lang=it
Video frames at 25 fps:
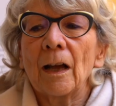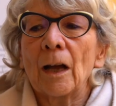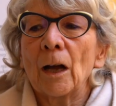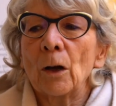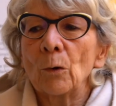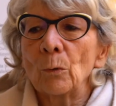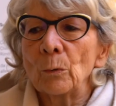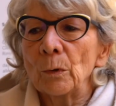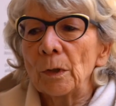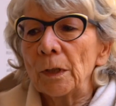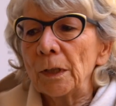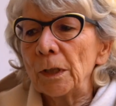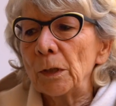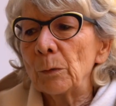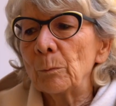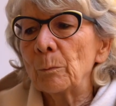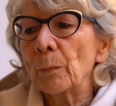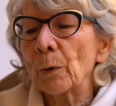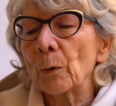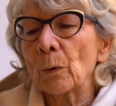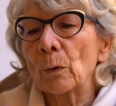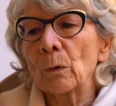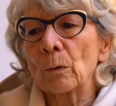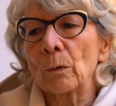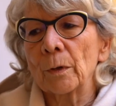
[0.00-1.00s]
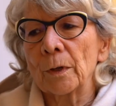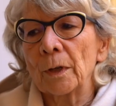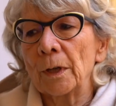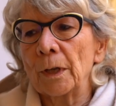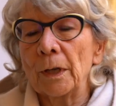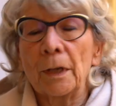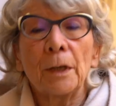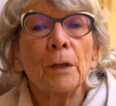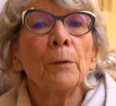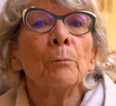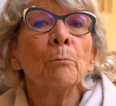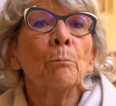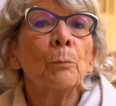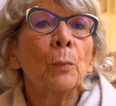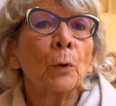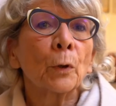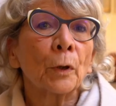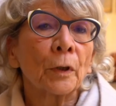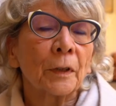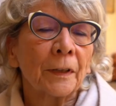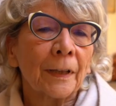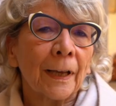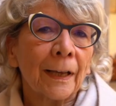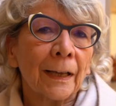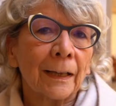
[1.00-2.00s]
a un libro eh,
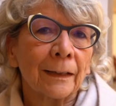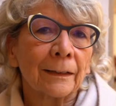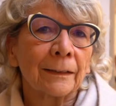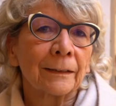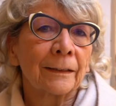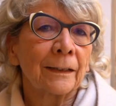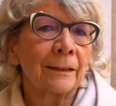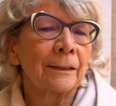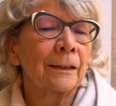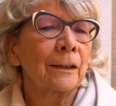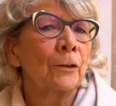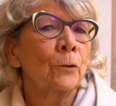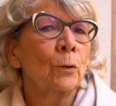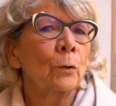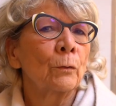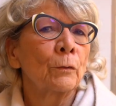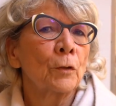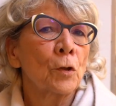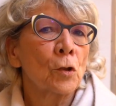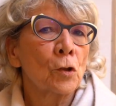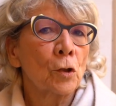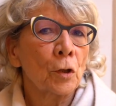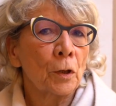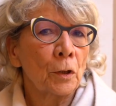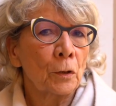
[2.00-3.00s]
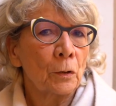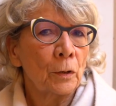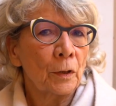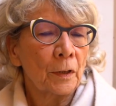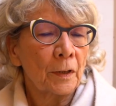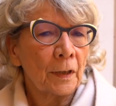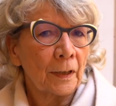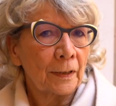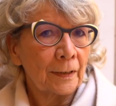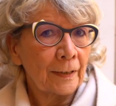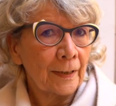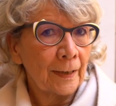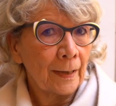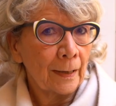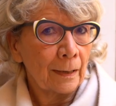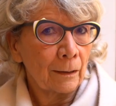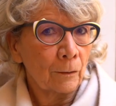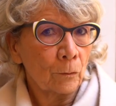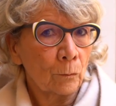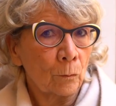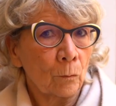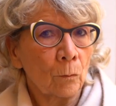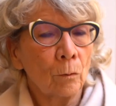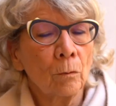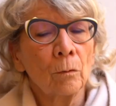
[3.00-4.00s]
importante del Novecento
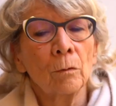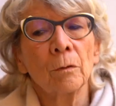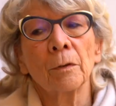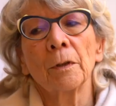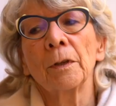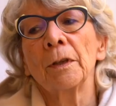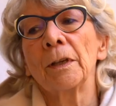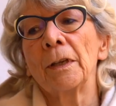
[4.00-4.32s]
italiano,